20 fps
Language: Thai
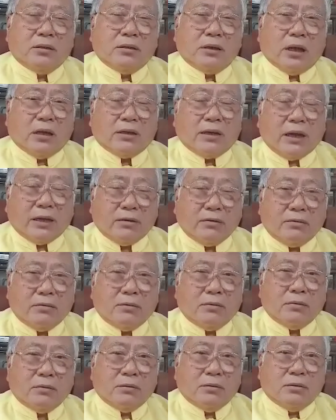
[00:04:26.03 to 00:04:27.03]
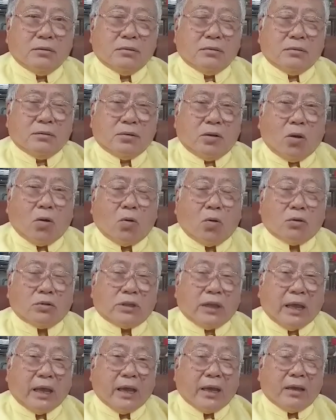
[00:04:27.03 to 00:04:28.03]
ดังนั้นก็คง
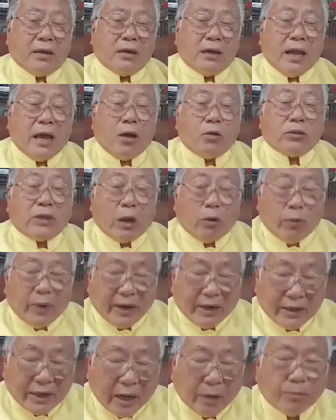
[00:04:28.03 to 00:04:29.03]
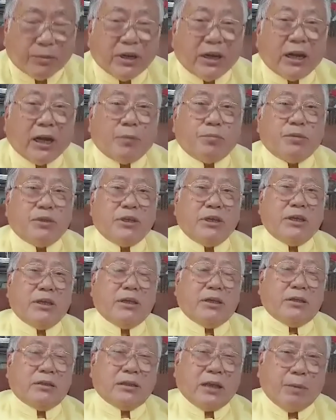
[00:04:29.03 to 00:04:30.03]
แต่แล้วแต่เวรกรรมนะครับที่
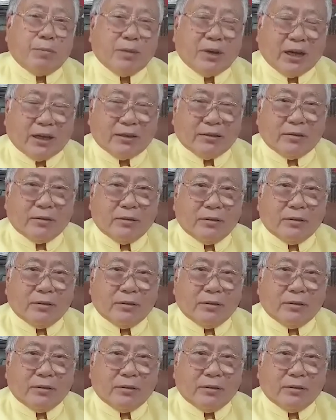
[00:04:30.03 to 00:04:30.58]
ทำกัน